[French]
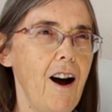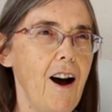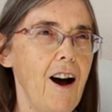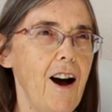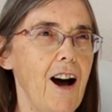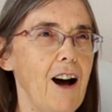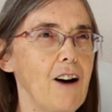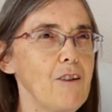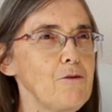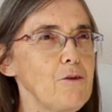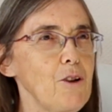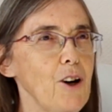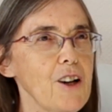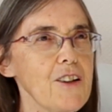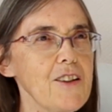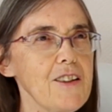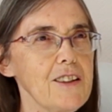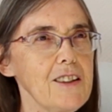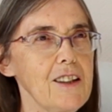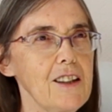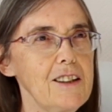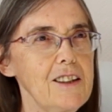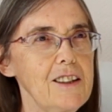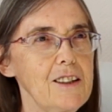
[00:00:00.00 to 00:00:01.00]
avoir
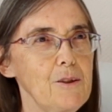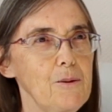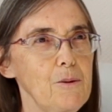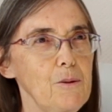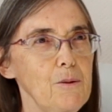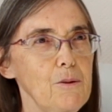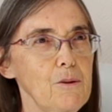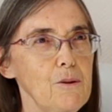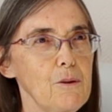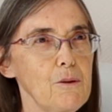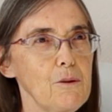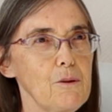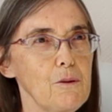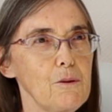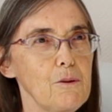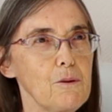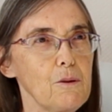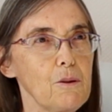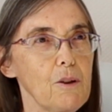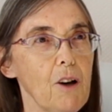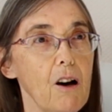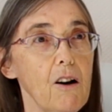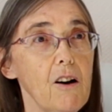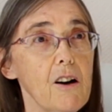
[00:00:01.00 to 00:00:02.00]
cette attitude
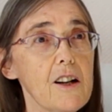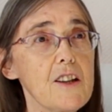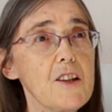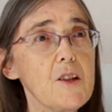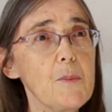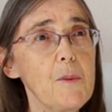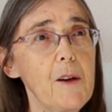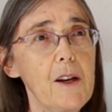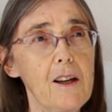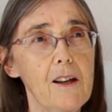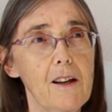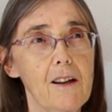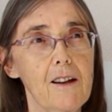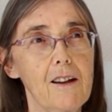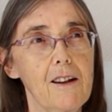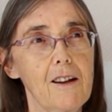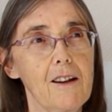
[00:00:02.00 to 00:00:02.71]
de, grand respect.